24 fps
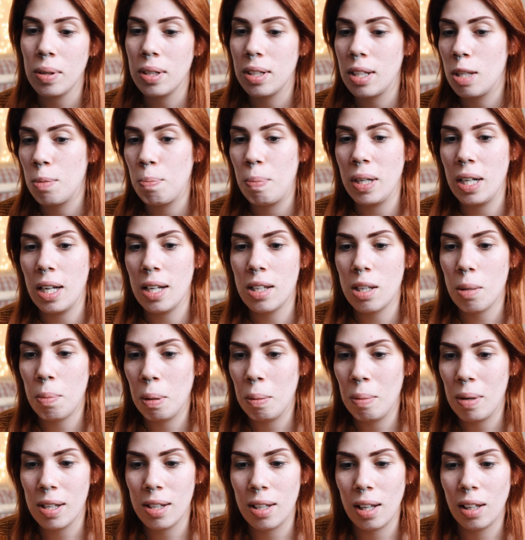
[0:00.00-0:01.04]
questa esperienza
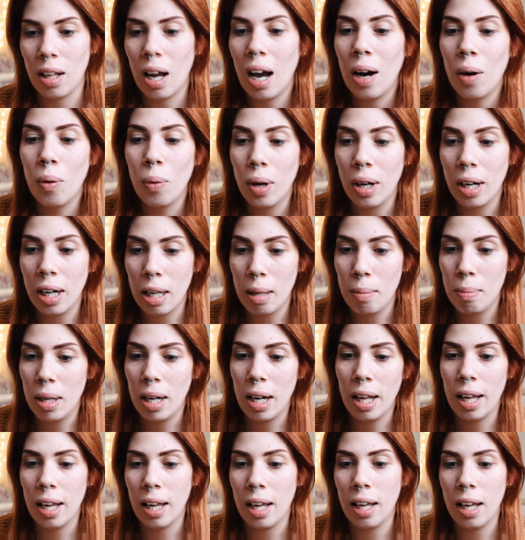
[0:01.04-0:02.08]
per me è stata
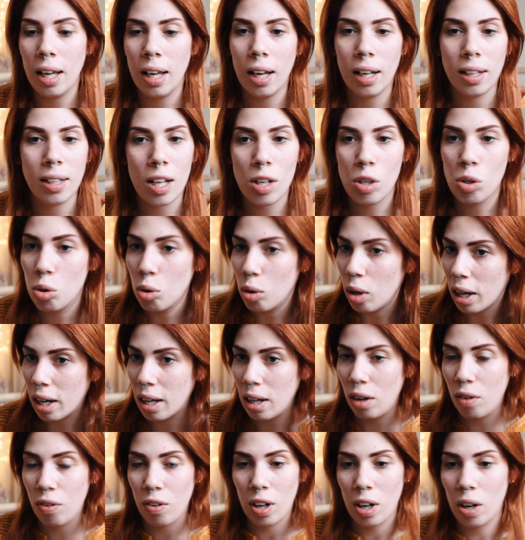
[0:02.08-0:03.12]
orribile e adesso ora
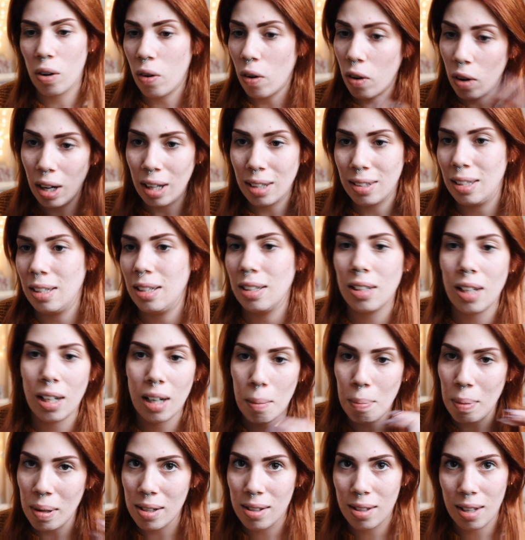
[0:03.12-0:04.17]
che rifarò la tinta
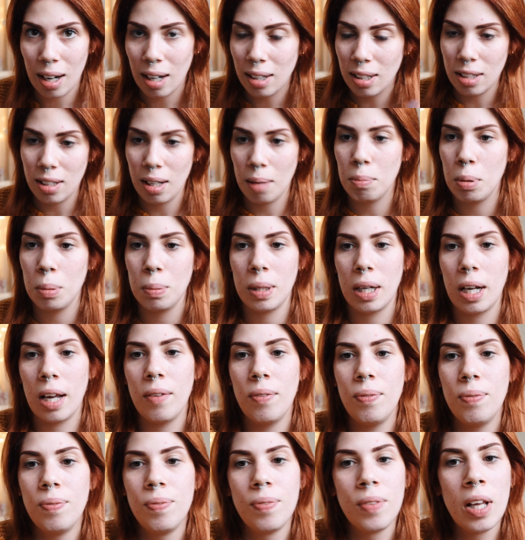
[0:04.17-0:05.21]
ne passerà di tempo
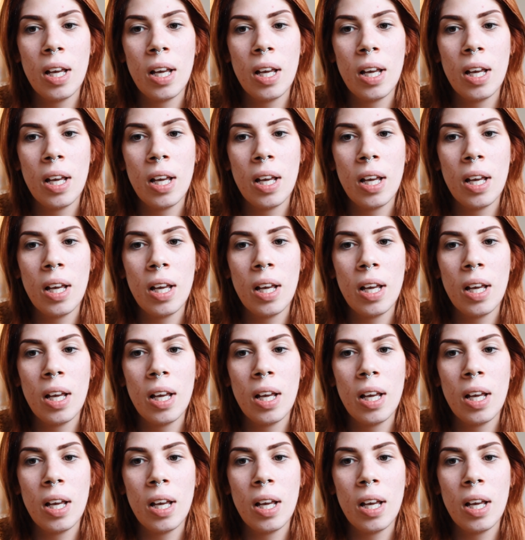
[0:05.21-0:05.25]
perché